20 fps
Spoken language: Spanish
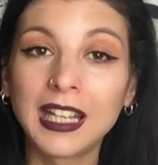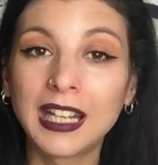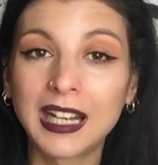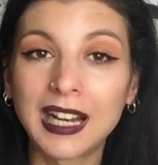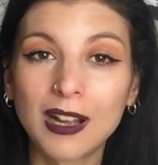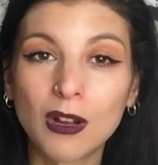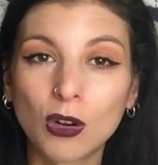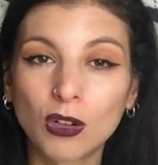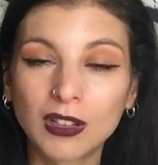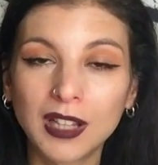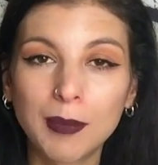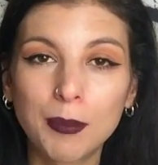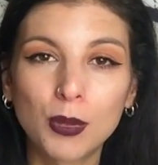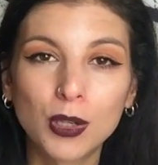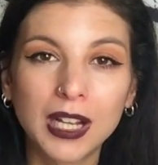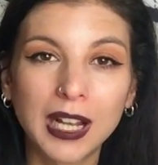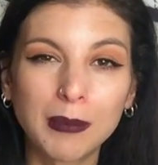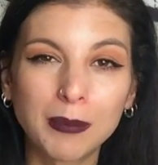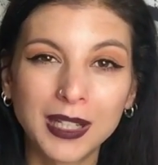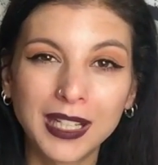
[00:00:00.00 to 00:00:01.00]
y la corté
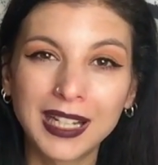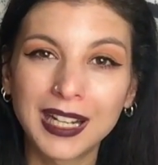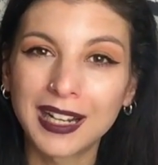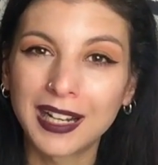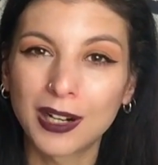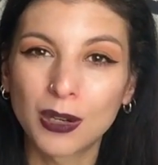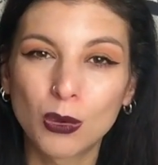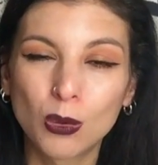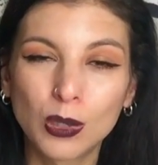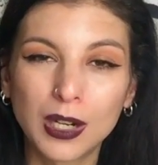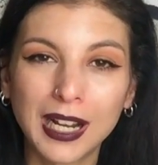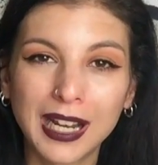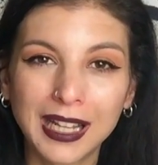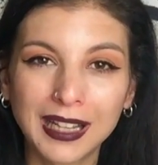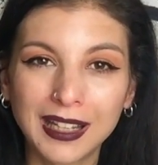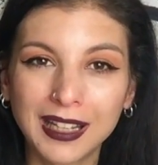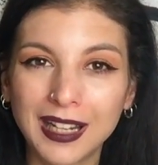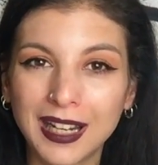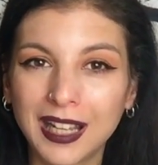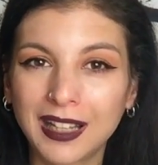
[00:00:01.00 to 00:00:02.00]
porque a mí la largura que
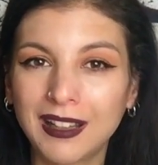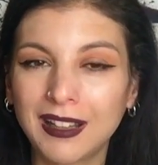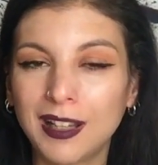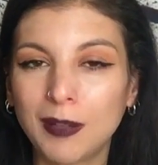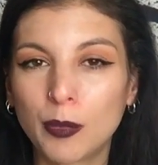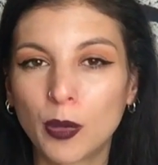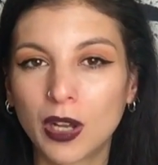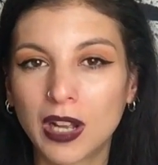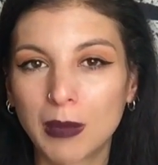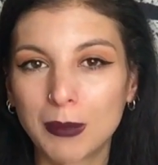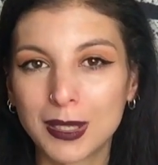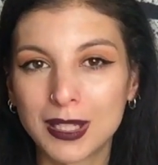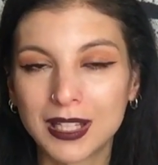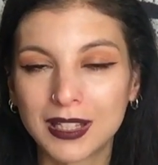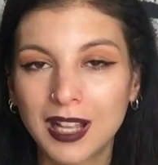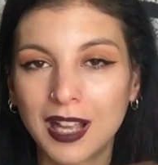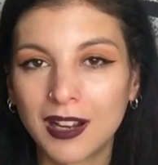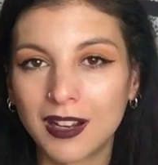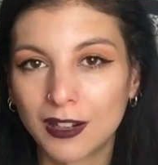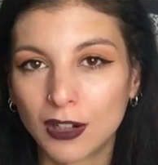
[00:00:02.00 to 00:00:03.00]
tienen este tipo de
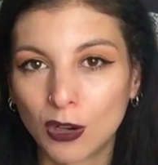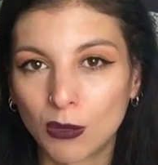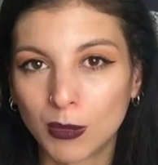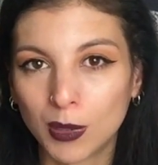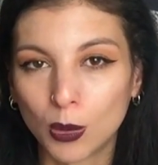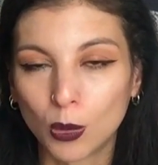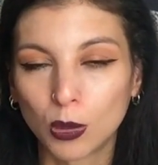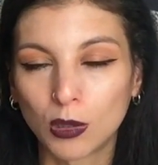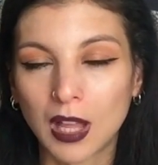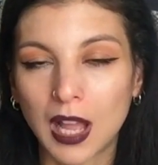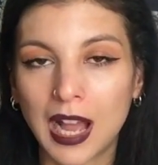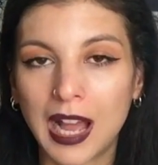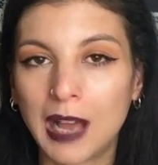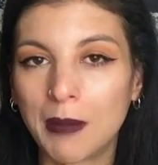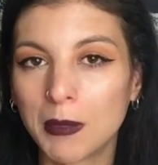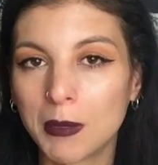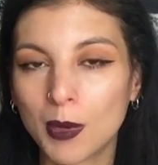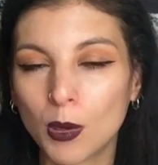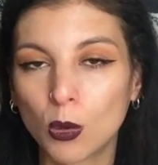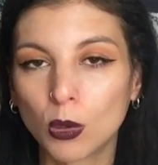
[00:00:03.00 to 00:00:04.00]
camisetas no me gusta. A
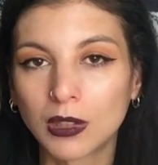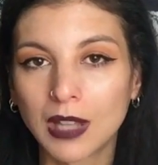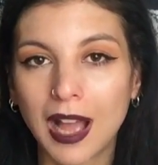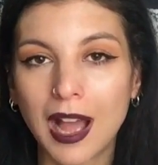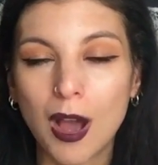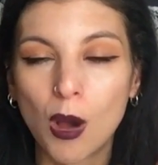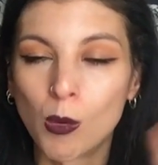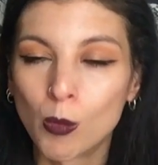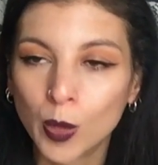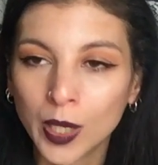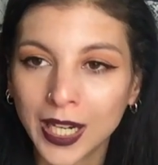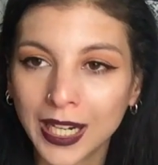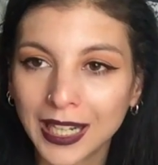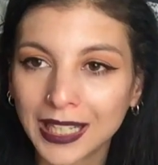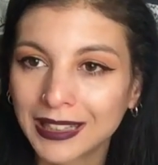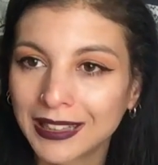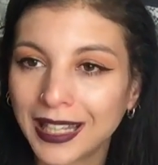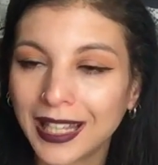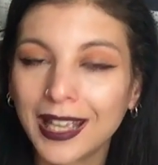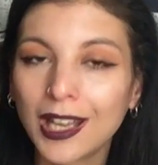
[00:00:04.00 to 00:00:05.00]
mí me gusta o muy
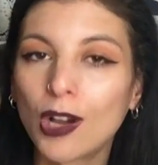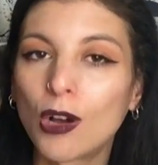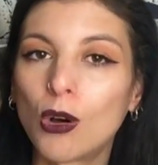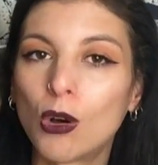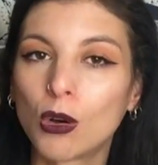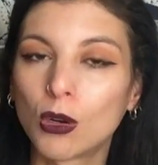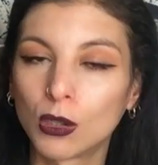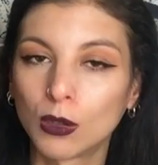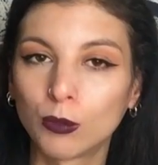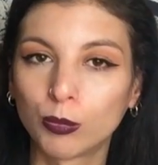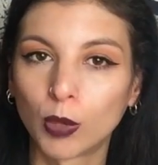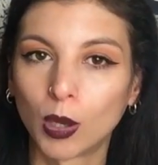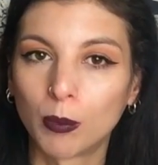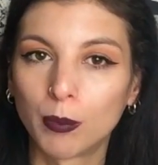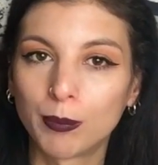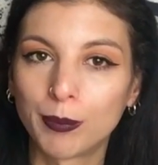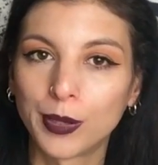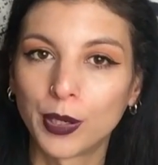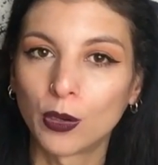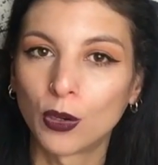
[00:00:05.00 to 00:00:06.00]
grandes o crop
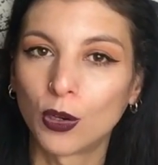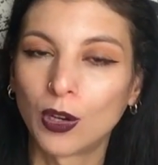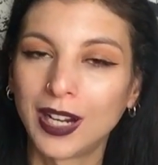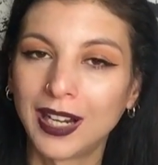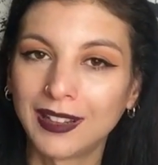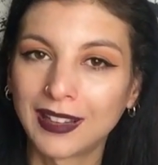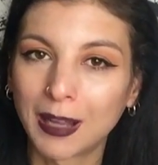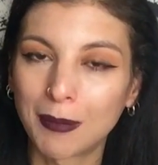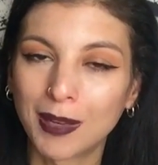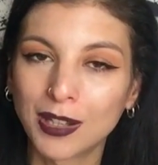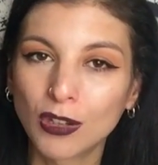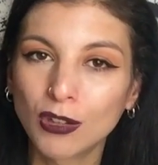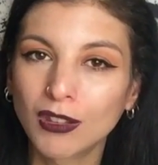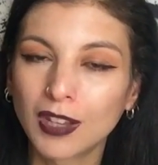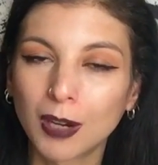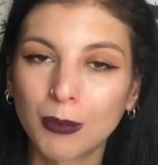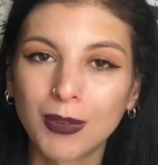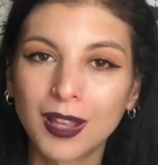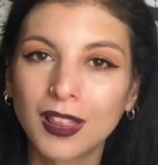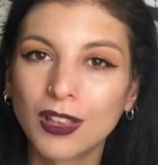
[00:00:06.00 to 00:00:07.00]
top, pero el tamaño
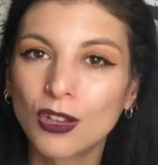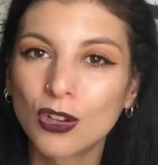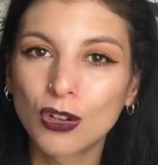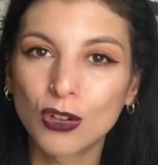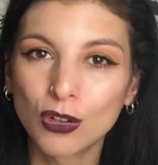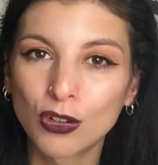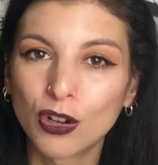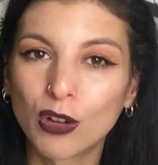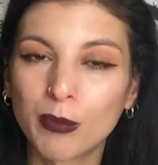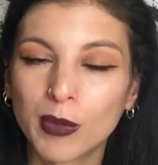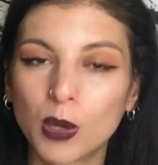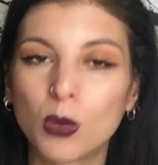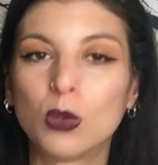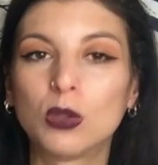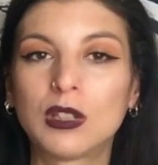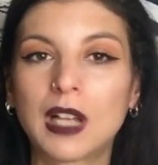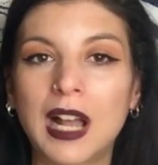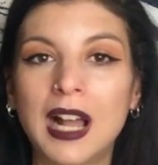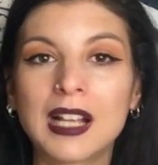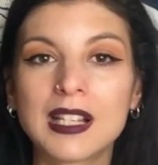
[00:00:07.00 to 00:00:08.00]
intermedio no me
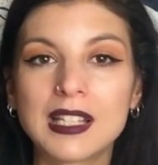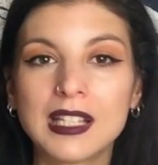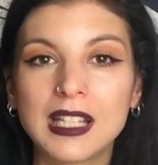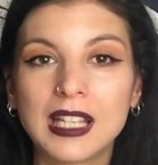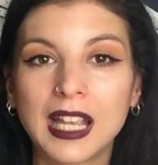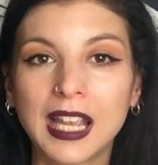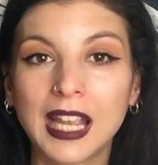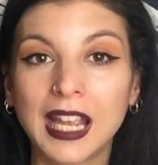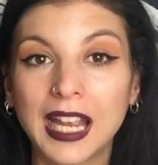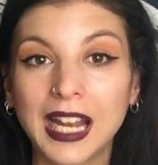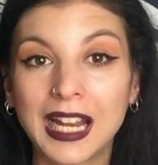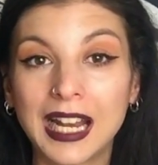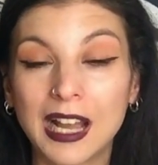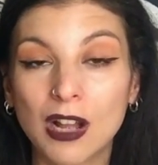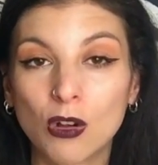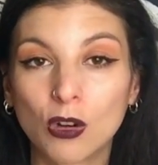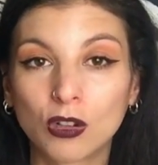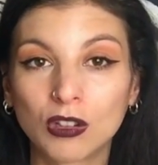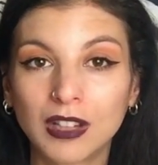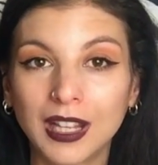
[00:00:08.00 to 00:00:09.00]
gusta. Así que
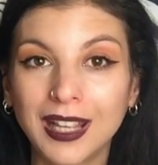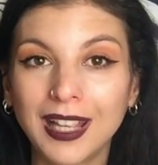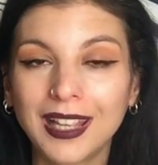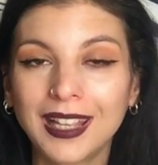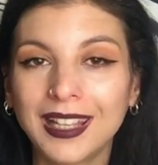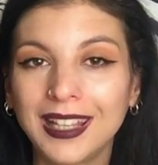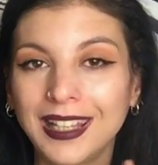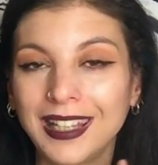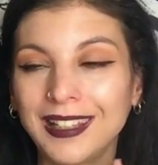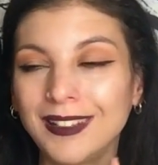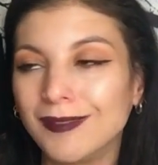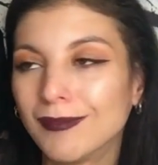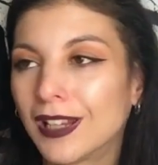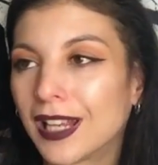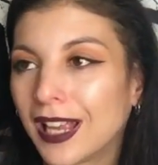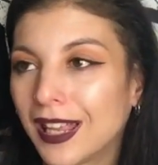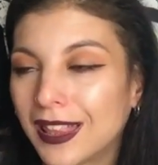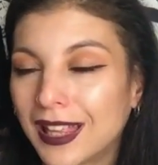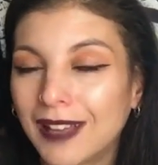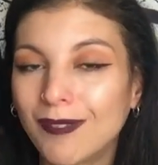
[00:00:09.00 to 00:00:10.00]
la corté y
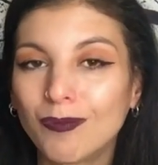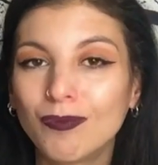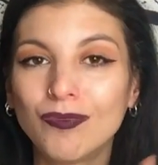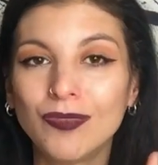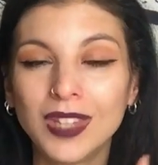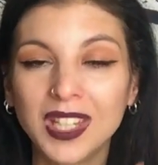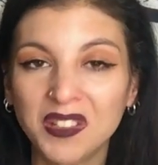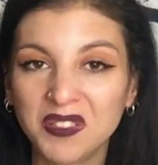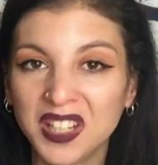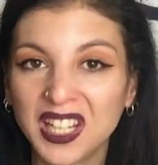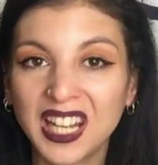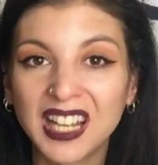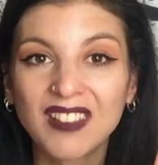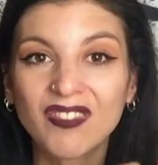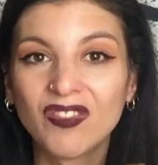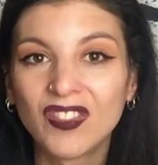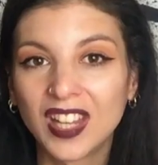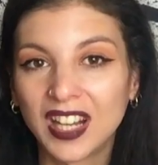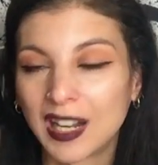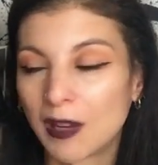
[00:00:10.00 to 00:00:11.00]
queda divina
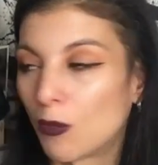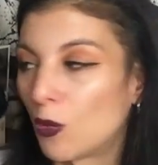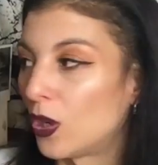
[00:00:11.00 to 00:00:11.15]
de la